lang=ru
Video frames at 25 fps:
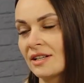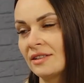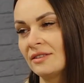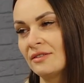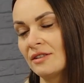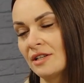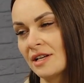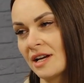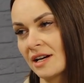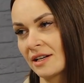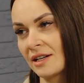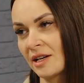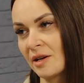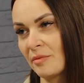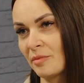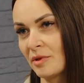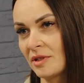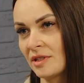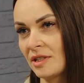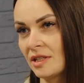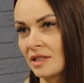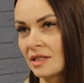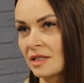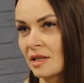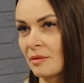двоякая
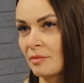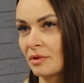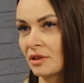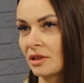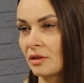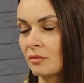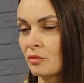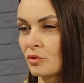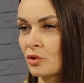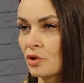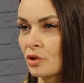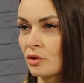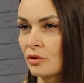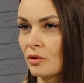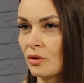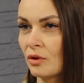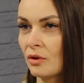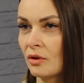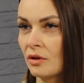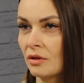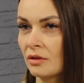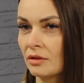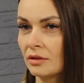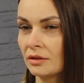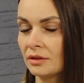позиция, потому
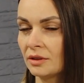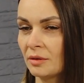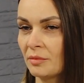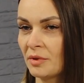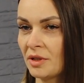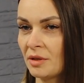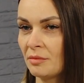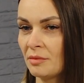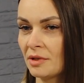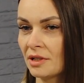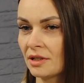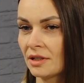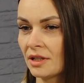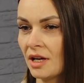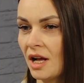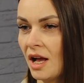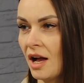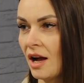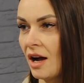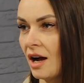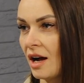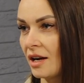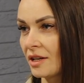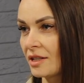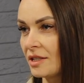что, например,
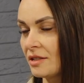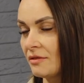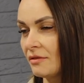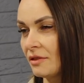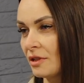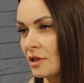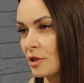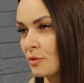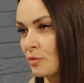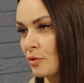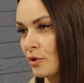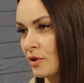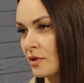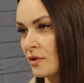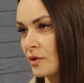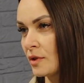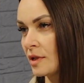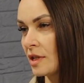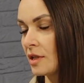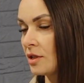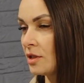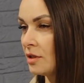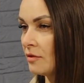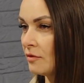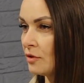активно
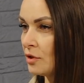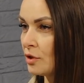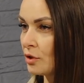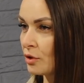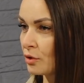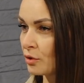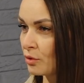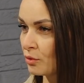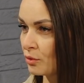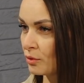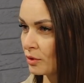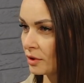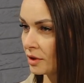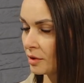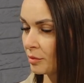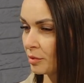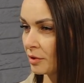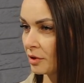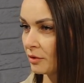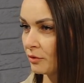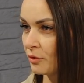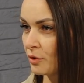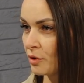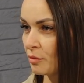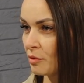используется дневник.ру, это
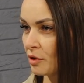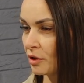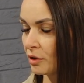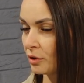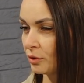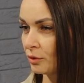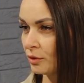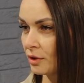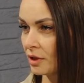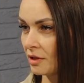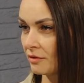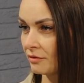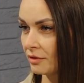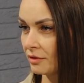платформа, которая в